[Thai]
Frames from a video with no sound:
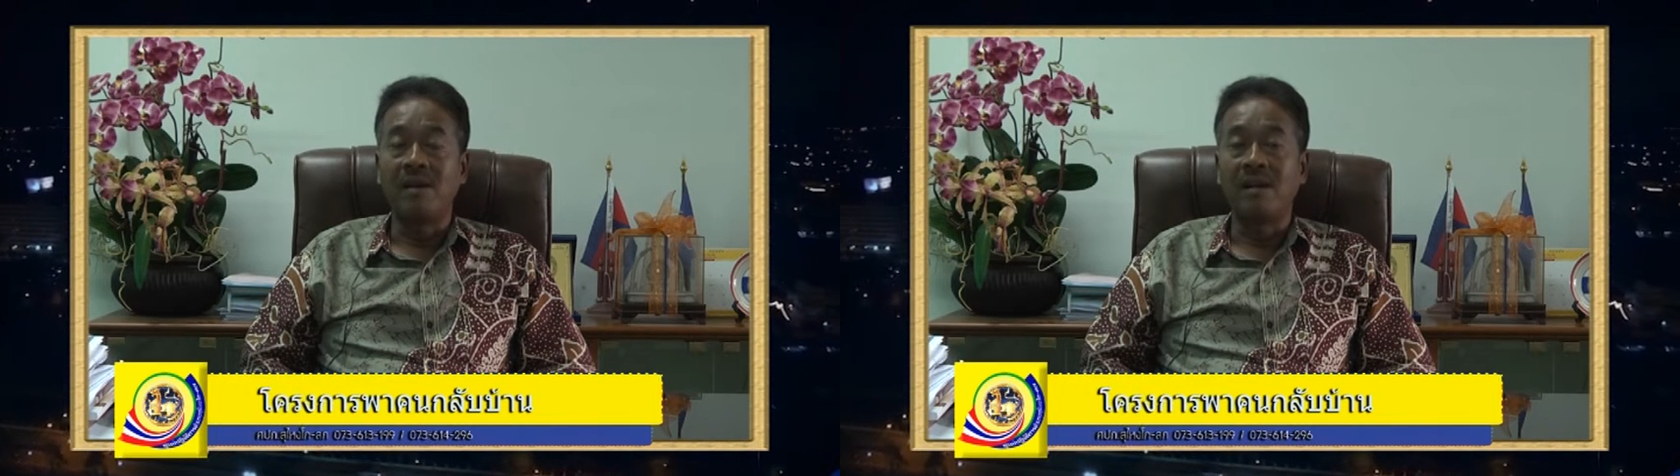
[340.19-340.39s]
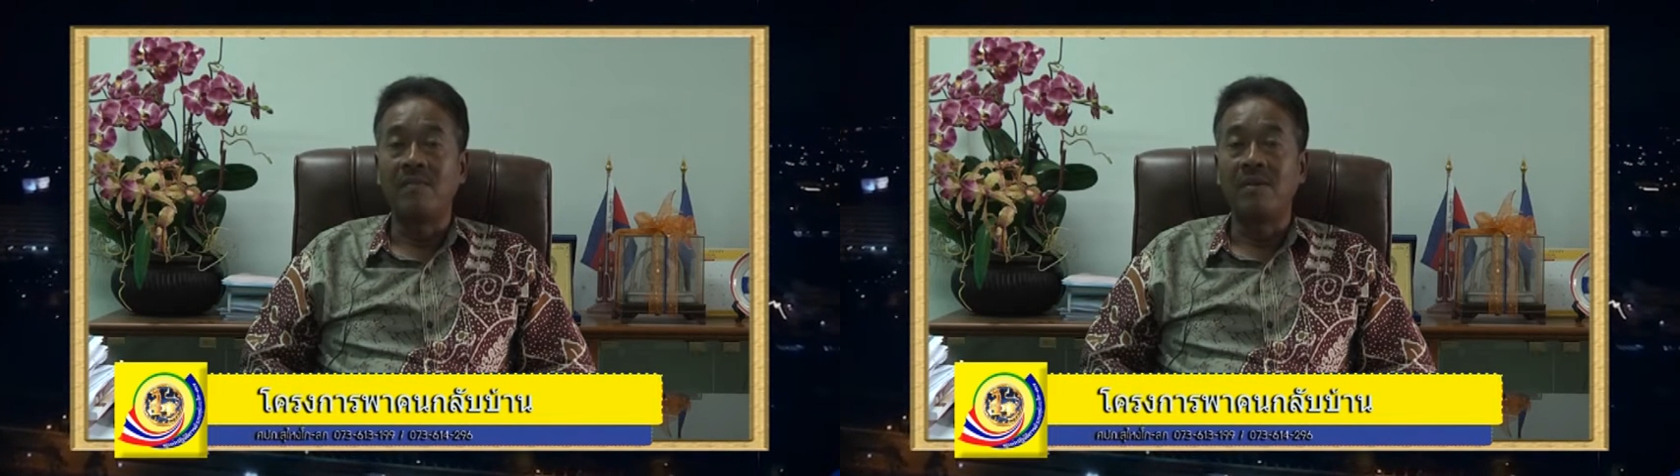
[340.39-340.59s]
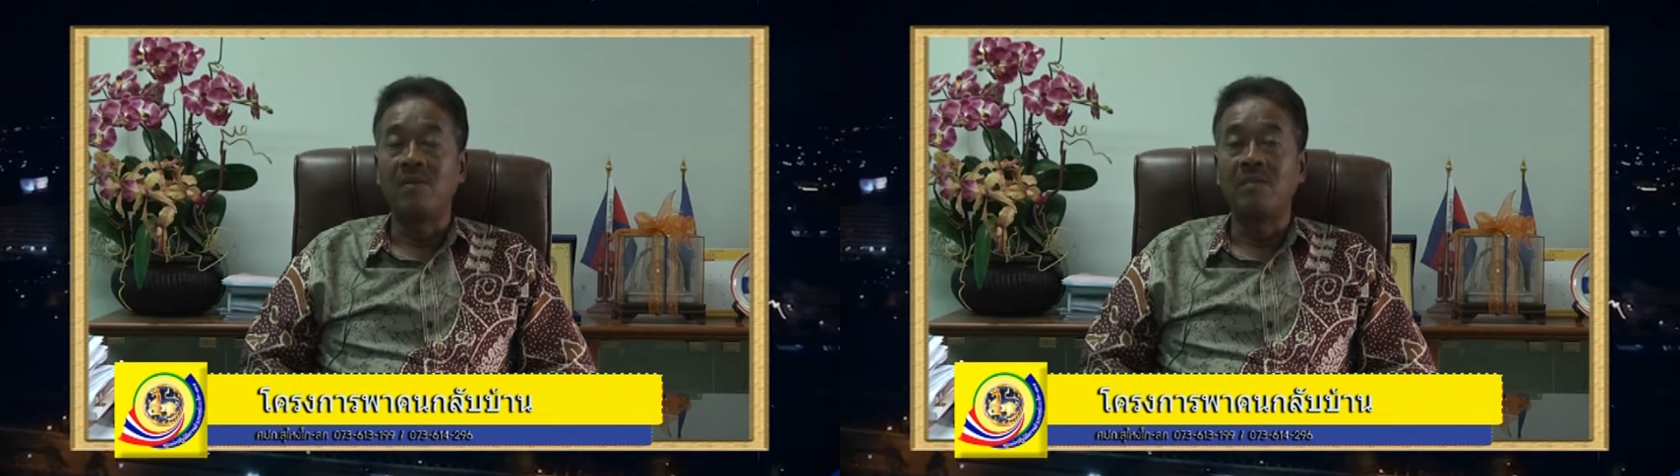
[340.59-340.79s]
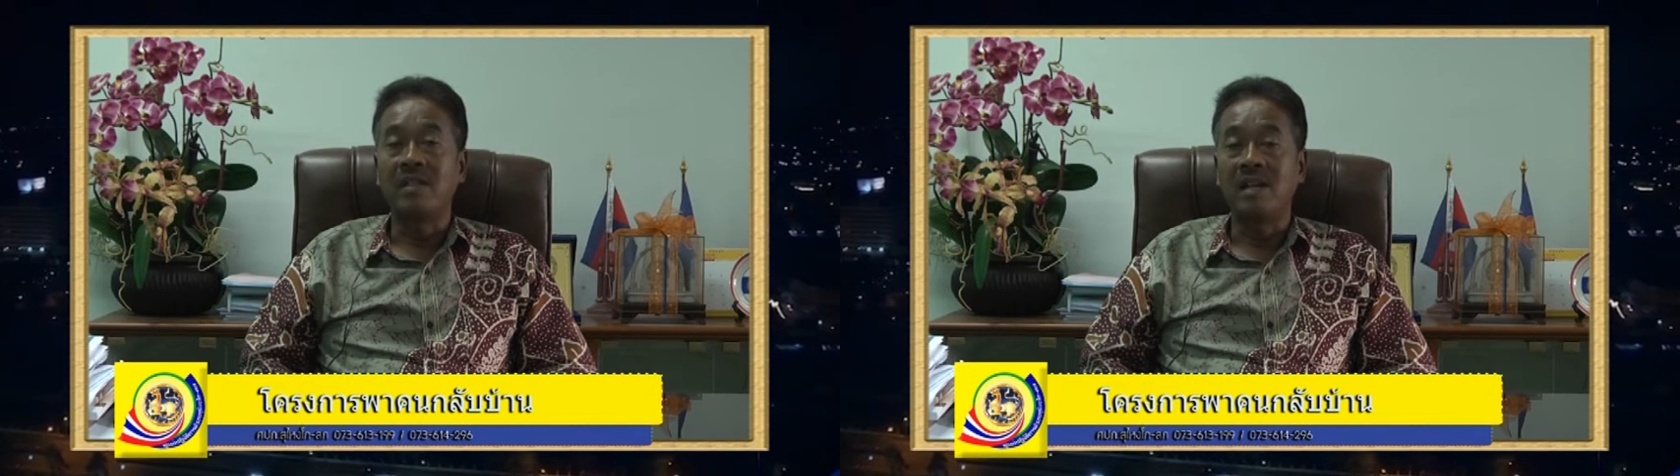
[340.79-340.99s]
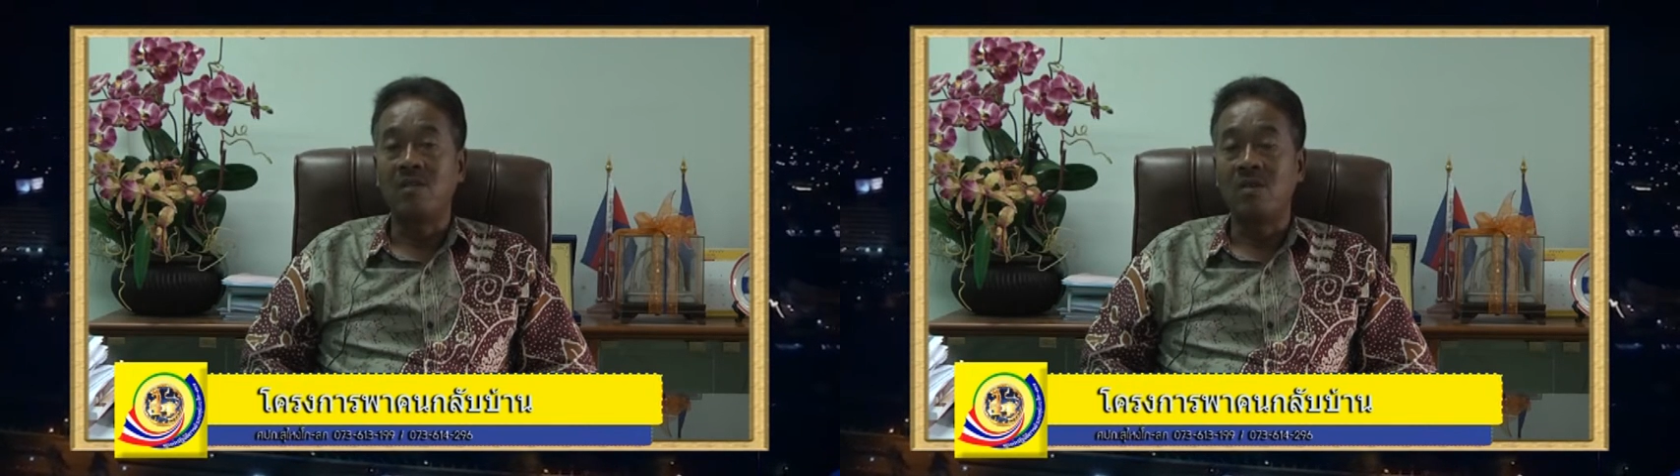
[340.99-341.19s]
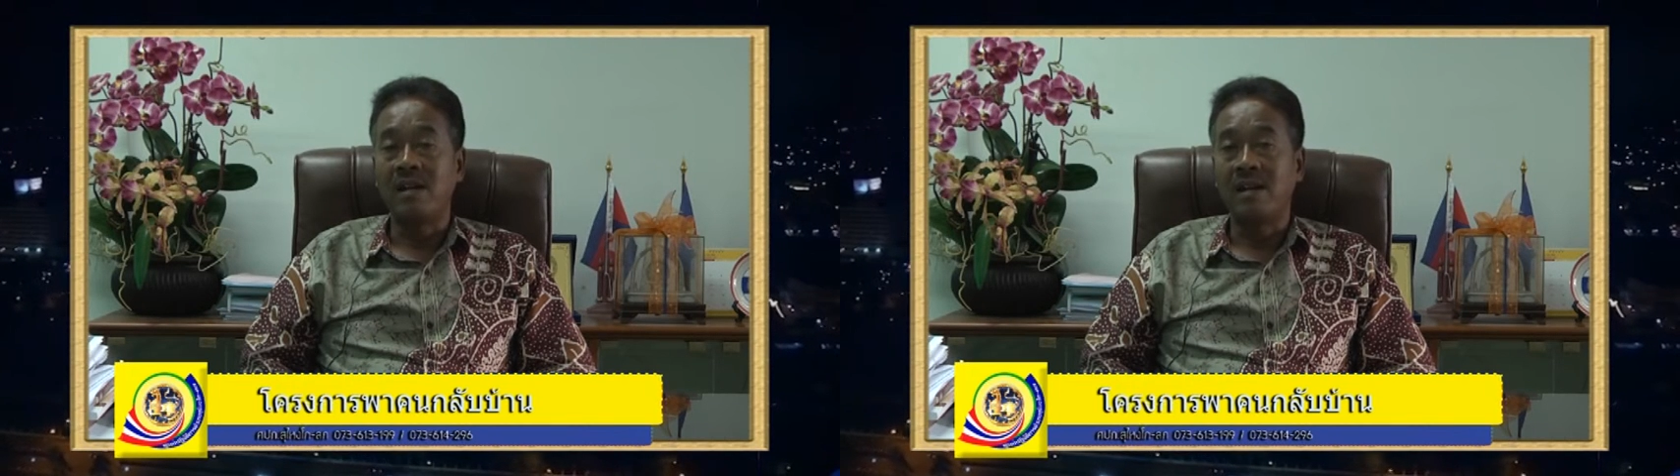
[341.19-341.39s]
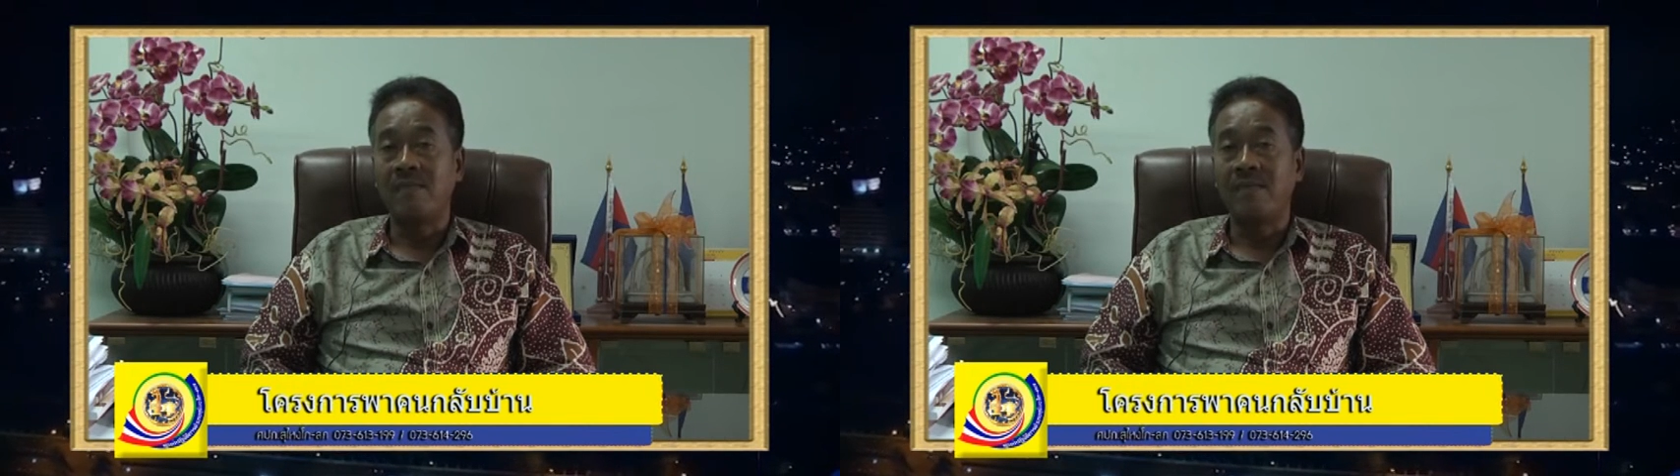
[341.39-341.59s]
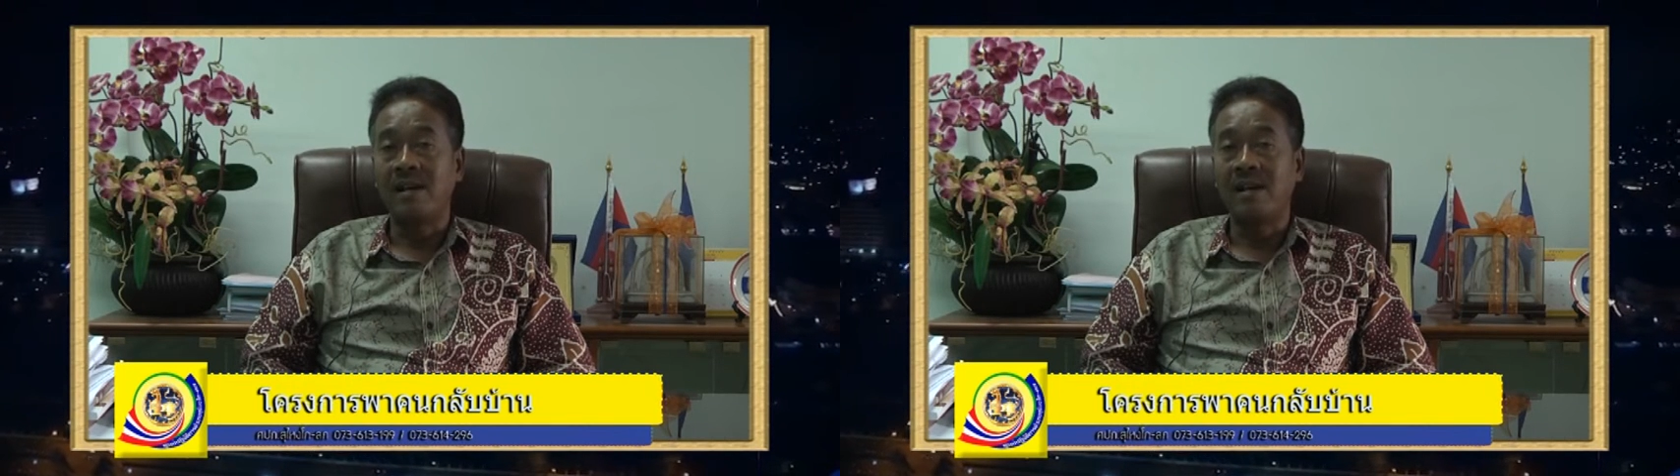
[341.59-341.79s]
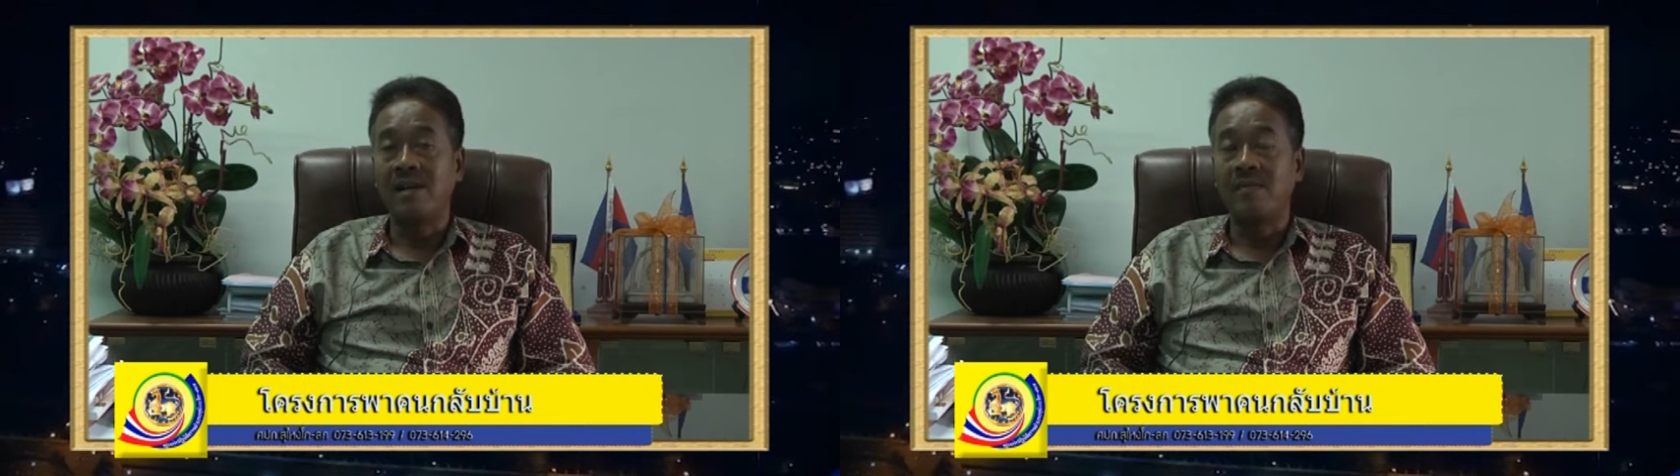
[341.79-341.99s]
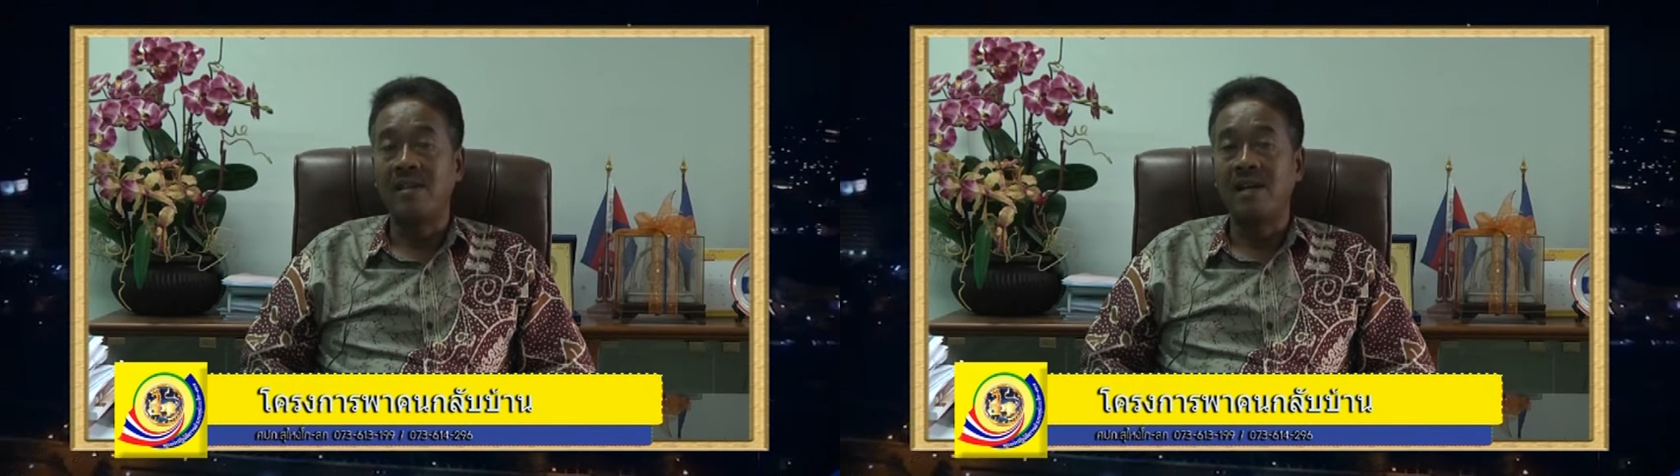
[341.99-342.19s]
ผ่านพี่น้องประชาชนนะครับถ้าใคร
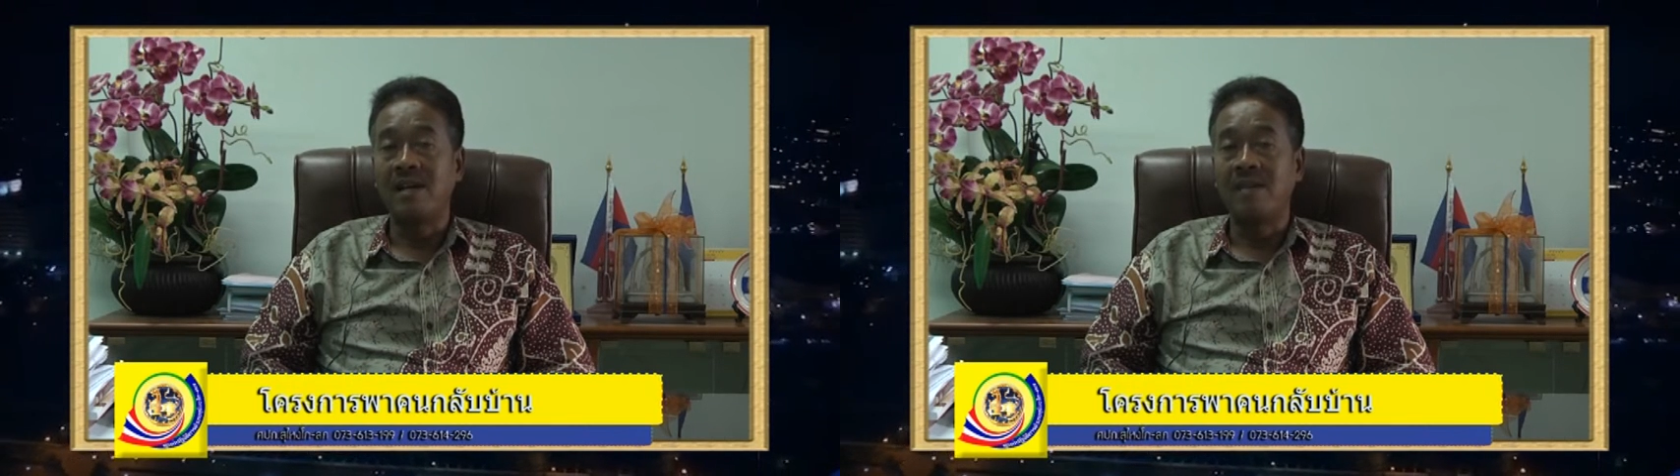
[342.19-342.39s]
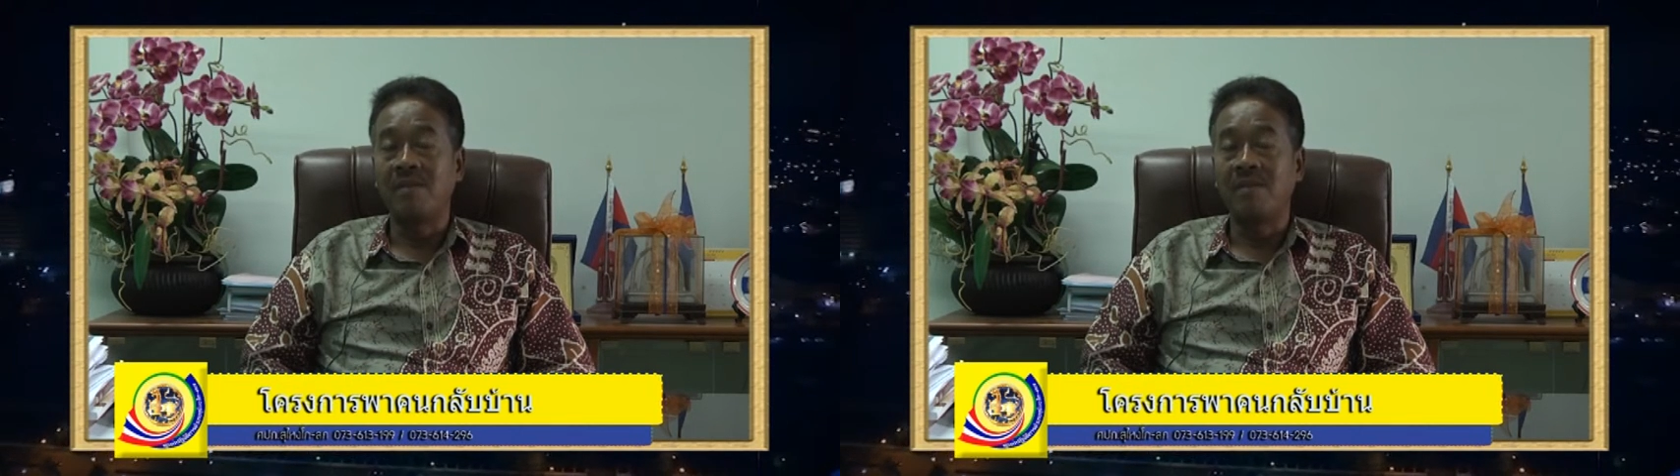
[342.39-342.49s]
มีญาติ